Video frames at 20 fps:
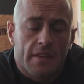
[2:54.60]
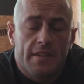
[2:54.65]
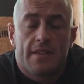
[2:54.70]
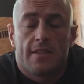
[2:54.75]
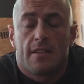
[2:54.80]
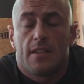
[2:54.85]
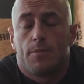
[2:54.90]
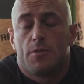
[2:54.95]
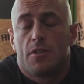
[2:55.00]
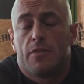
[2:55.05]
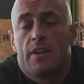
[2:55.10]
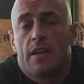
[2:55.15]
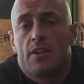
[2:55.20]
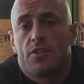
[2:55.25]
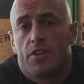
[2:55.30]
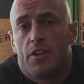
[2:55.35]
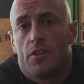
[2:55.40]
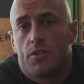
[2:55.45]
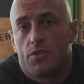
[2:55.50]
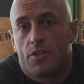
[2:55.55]
Niestety przy
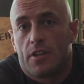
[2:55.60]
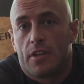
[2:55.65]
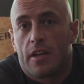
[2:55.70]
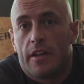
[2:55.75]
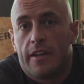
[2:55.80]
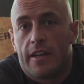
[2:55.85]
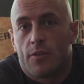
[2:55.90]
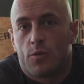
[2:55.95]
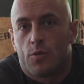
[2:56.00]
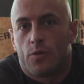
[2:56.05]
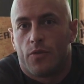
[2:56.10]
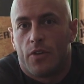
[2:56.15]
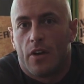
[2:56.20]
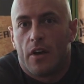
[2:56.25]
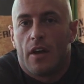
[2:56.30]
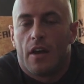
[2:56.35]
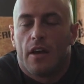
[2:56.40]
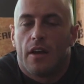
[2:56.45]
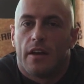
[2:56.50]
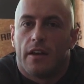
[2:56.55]
większej ilości klientów
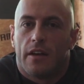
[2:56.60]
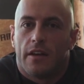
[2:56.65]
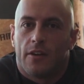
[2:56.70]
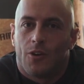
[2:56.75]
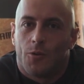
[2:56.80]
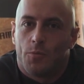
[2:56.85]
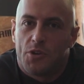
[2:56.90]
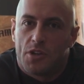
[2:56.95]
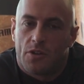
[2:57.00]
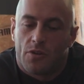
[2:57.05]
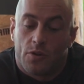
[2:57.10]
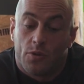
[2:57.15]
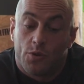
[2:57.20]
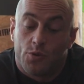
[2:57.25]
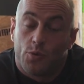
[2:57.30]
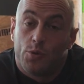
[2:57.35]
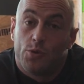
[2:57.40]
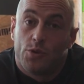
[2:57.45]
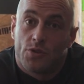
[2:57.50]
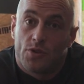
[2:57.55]
robi się to
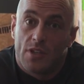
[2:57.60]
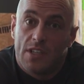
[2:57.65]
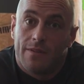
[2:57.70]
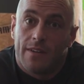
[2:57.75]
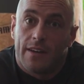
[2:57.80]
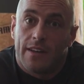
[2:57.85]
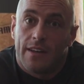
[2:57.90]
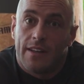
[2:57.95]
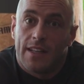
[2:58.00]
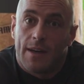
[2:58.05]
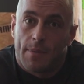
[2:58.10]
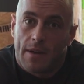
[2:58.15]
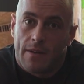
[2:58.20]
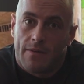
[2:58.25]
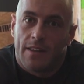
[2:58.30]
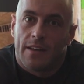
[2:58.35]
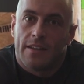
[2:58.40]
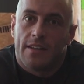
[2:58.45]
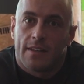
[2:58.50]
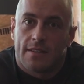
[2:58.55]
dość uciążliwe i
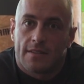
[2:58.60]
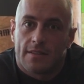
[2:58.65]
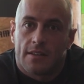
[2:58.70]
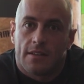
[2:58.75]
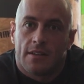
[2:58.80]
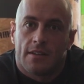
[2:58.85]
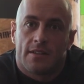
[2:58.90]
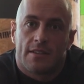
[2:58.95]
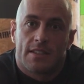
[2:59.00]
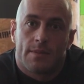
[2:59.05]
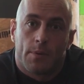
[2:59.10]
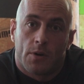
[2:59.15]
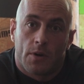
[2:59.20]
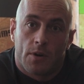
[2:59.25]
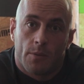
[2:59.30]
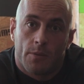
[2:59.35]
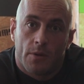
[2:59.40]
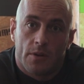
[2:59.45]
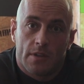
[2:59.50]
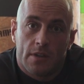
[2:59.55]
naprawdę jest
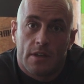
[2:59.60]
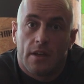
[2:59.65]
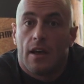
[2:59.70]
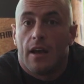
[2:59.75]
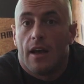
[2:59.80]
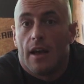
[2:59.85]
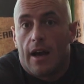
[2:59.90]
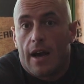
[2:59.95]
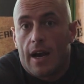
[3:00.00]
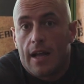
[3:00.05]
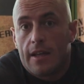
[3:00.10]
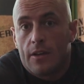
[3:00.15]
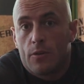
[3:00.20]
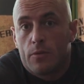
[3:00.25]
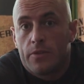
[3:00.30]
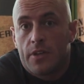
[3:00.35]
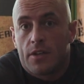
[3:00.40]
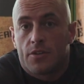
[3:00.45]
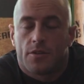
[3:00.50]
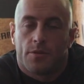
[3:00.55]
sporo roboty, ale
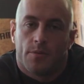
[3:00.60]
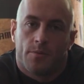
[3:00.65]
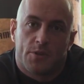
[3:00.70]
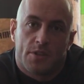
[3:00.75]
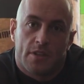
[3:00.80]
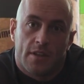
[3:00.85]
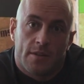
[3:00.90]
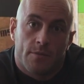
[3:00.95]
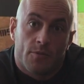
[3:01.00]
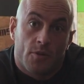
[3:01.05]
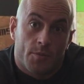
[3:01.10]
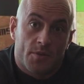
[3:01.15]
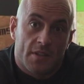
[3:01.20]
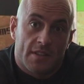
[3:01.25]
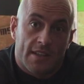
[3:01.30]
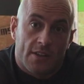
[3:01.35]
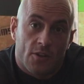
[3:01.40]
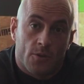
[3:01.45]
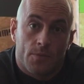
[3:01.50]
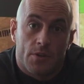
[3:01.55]
również można na tym
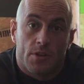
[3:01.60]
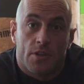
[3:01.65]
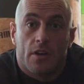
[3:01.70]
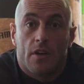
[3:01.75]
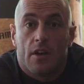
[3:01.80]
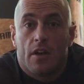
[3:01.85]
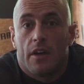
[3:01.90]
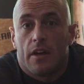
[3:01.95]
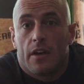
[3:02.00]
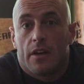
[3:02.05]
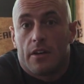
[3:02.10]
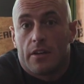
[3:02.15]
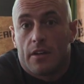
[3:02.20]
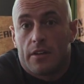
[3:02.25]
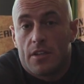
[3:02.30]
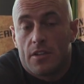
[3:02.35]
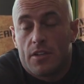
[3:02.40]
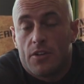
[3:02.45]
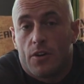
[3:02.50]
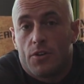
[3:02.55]
dobrze zarobić.
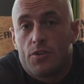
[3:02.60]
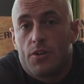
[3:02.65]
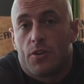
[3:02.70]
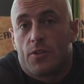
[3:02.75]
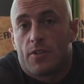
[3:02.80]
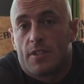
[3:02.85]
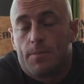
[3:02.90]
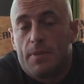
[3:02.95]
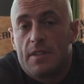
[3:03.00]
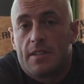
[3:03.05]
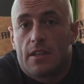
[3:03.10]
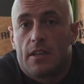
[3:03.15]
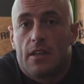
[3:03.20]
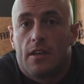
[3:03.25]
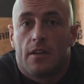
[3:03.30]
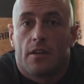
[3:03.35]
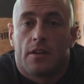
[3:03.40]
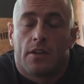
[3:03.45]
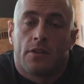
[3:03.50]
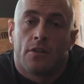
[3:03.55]
Jeśli chodzi o
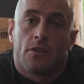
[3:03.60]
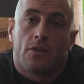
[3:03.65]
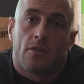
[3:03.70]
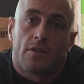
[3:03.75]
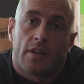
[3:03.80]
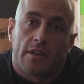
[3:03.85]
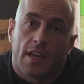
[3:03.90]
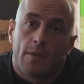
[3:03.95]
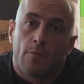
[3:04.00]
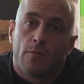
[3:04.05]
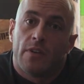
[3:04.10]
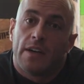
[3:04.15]
rozpiski, no to tak jak